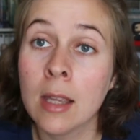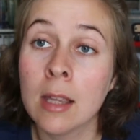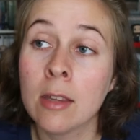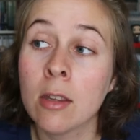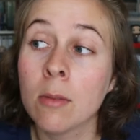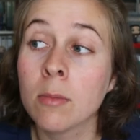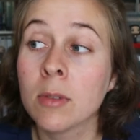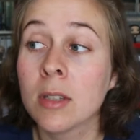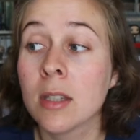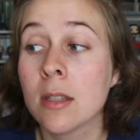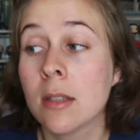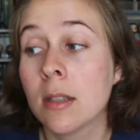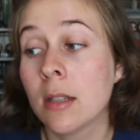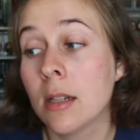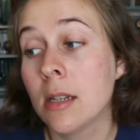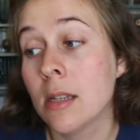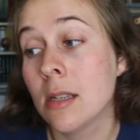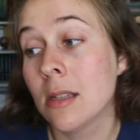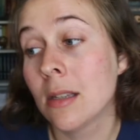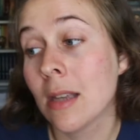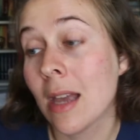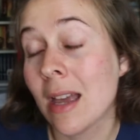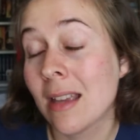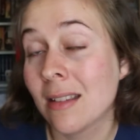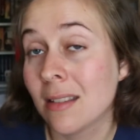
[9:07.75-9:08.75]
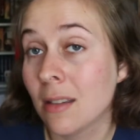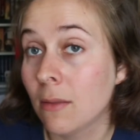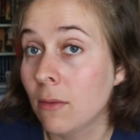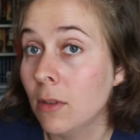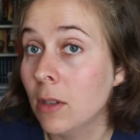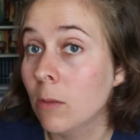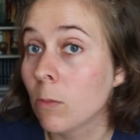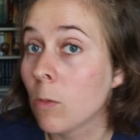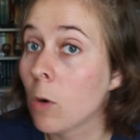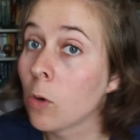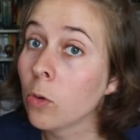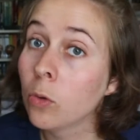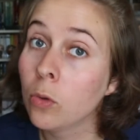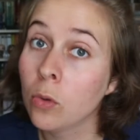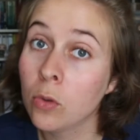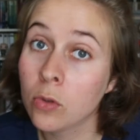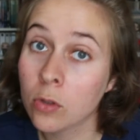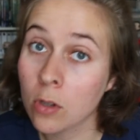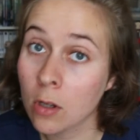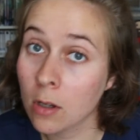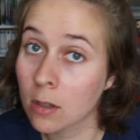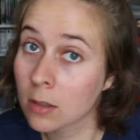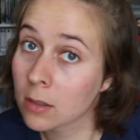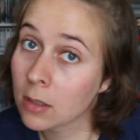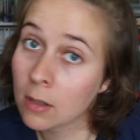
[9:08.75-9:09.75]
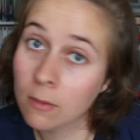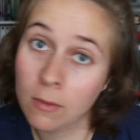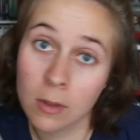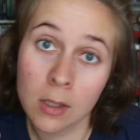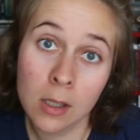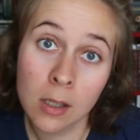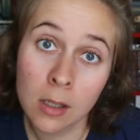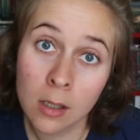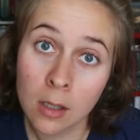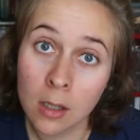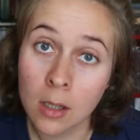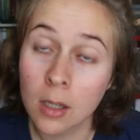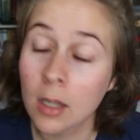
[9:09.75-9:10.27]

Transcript: tomes qui se lisent assez vite. Moi, en deux heures, c'est fait.